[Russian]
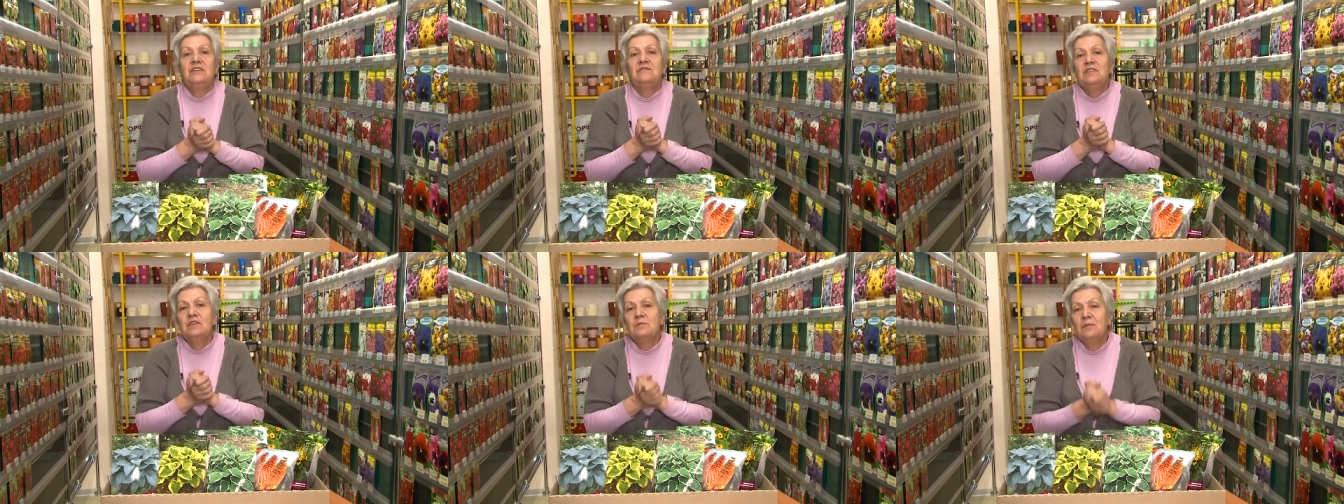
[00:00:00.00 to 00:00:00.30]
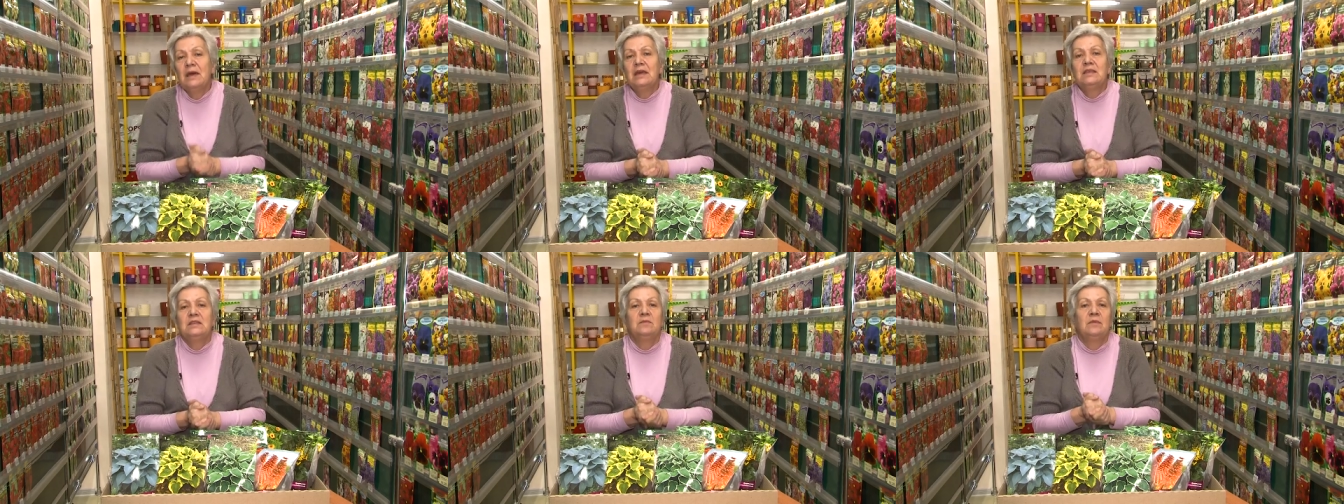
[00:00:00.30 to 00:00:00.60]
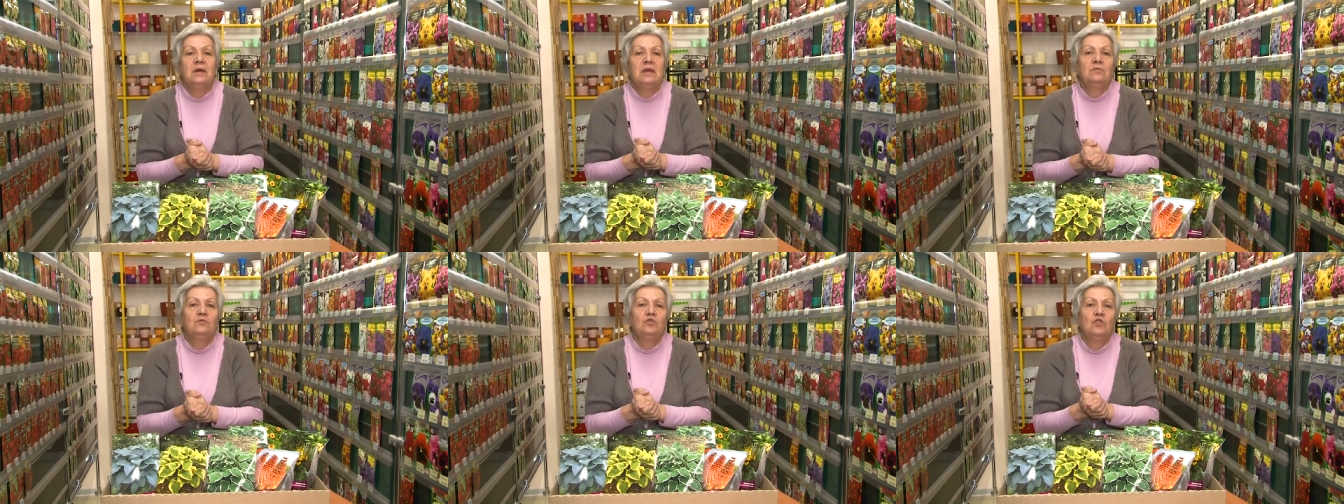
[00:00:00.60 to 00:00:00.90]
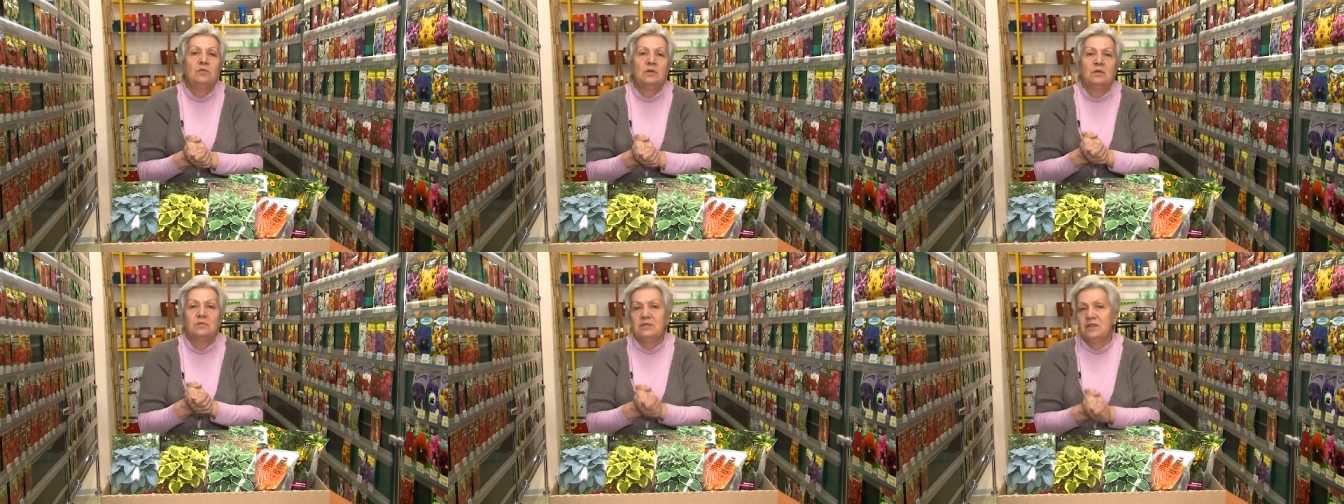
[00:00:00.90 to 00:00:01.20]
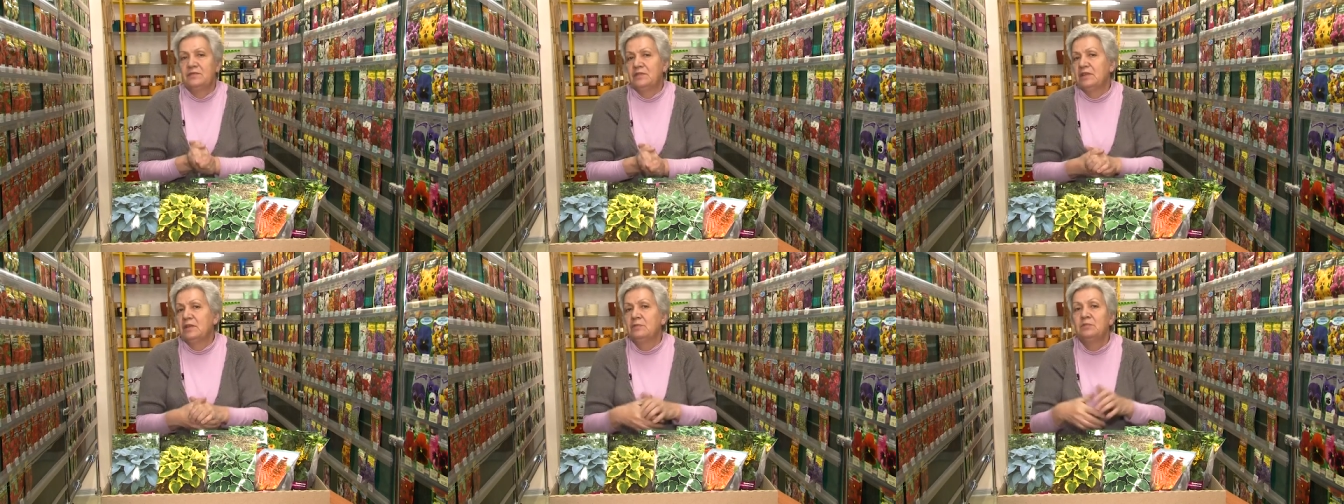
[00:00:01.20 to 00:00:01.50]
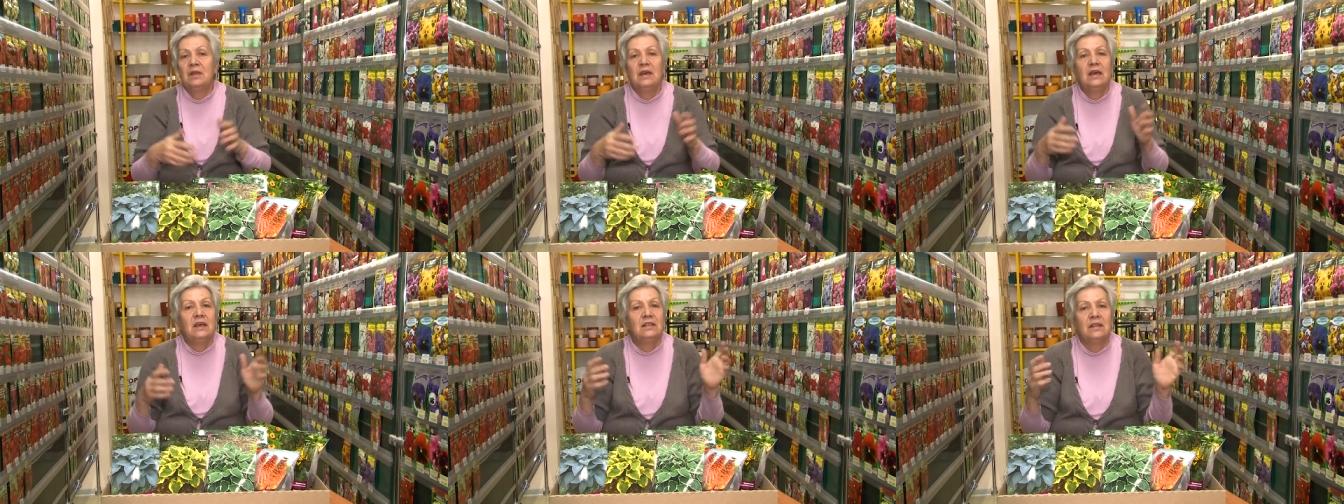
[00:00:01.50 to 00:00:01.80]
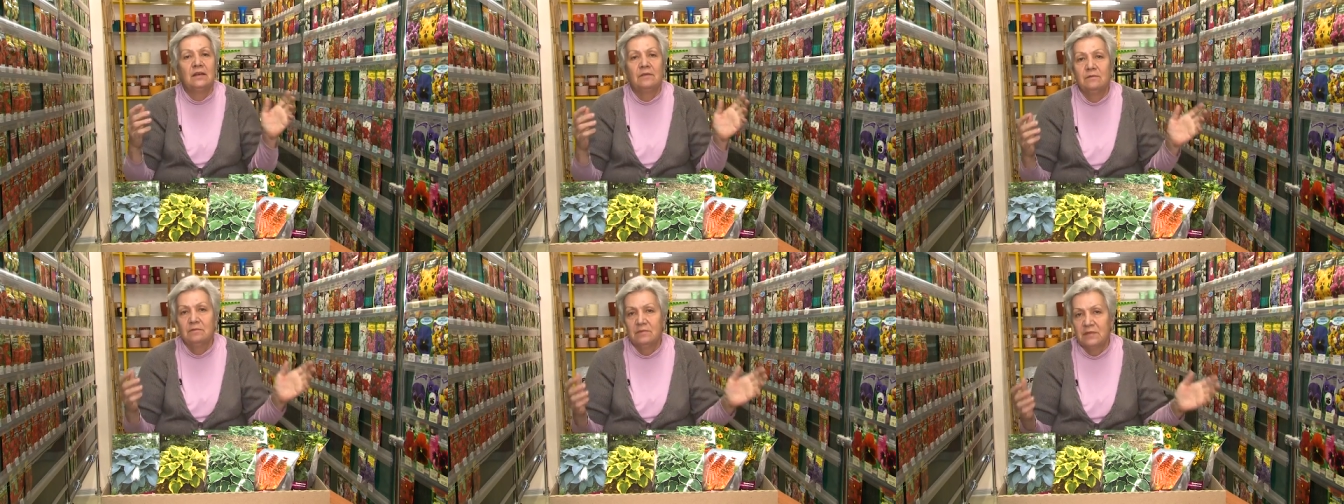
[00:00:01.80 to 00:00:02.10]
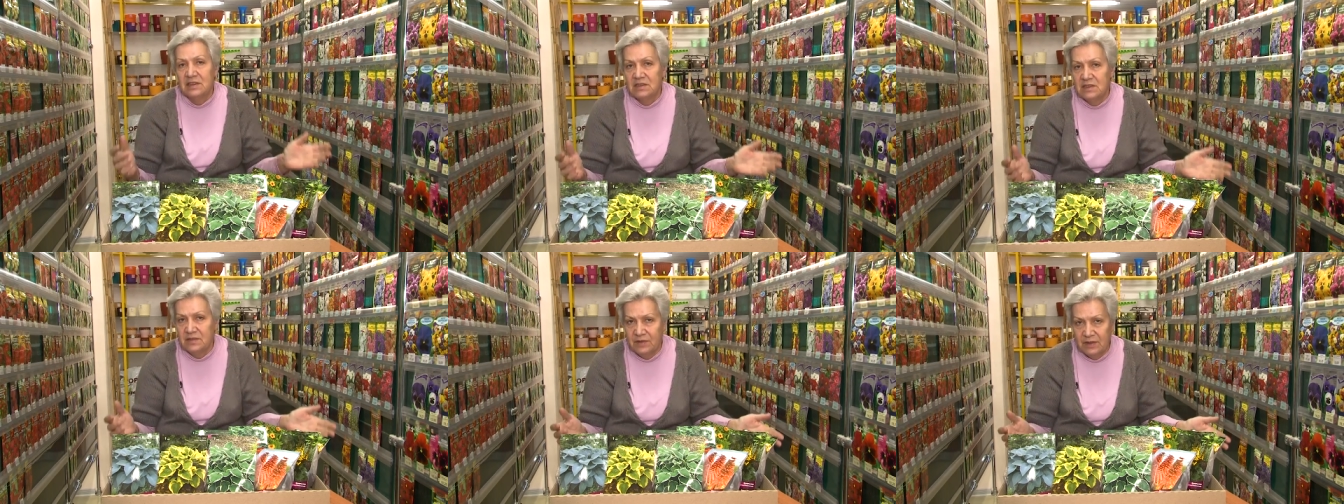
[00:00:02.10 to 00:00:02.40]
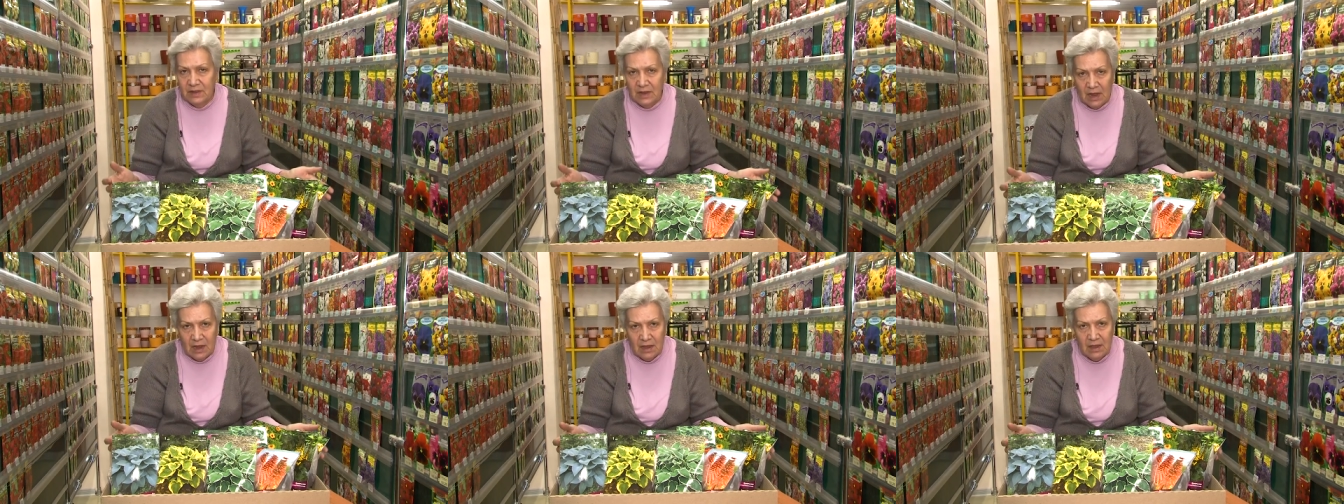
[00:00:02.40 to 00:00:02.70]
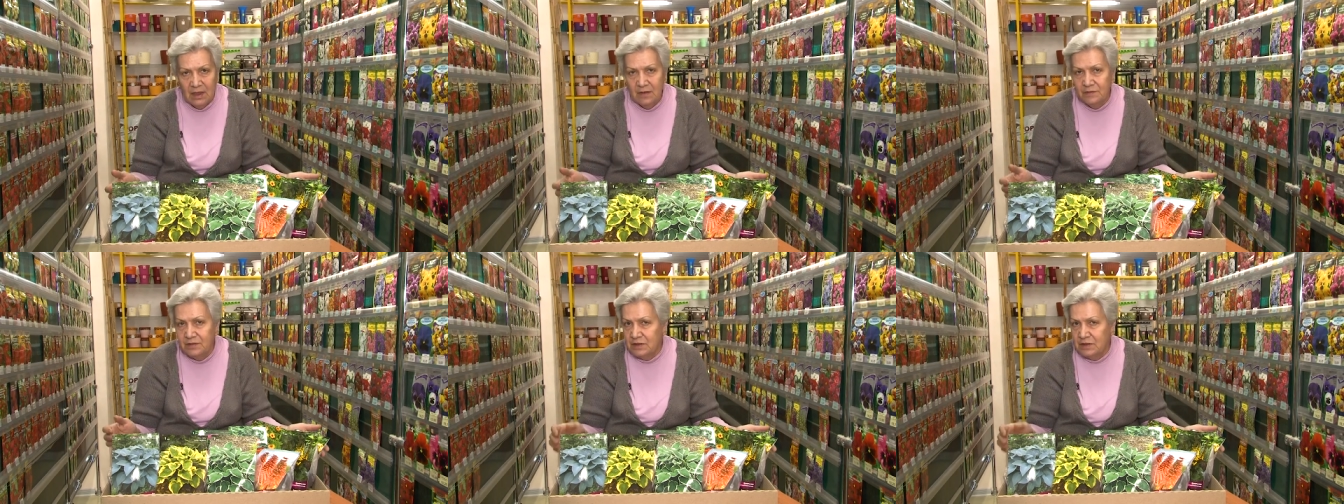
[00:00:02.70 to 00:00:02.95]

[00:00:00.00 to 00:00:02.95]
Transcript: и внимаете моим добрым советам. На этом до свидания,